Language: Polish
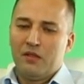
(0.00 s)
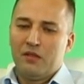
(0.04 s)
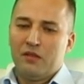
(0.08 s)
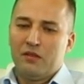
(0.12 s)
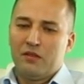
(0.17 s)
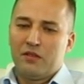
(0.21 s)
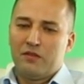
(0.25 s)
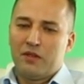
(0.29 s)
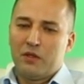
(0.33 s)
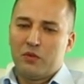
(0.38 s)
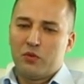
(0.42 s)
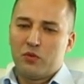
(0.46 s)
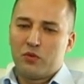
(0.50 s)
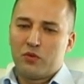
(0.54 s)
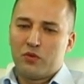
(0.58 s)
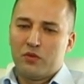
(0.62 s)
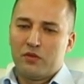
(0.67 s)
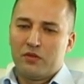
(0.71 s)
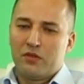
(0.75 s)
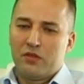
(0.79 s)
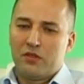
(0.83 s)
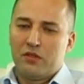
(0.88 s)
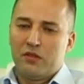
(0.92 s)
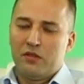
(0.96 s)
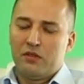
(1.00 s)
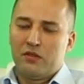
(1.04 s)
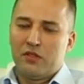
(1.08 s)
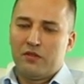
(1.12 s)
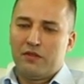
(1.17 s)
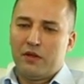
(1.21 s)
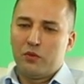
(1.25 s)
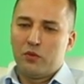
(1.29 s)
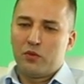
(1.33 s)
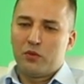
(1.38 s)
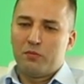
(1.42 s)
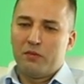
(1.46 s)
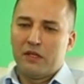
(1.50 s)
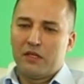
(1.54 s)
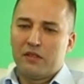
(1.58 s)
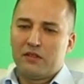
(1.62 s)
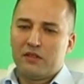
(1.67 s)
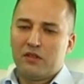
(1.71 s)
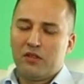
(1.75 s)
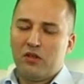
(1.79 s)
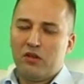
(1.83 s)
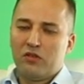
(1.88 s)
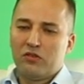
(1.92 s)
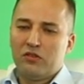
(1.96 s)
e, trwa już, trwa już parę
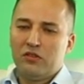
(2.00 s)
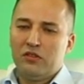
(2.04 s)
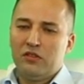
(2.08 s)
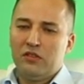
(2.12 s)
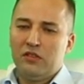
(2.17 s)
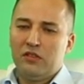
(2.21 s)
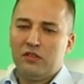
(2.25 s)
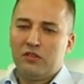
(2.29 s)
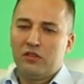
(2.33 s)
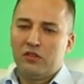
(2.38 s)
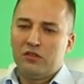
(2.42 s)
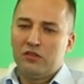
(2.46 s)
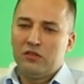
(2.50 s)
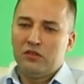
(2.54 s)
tygodni. No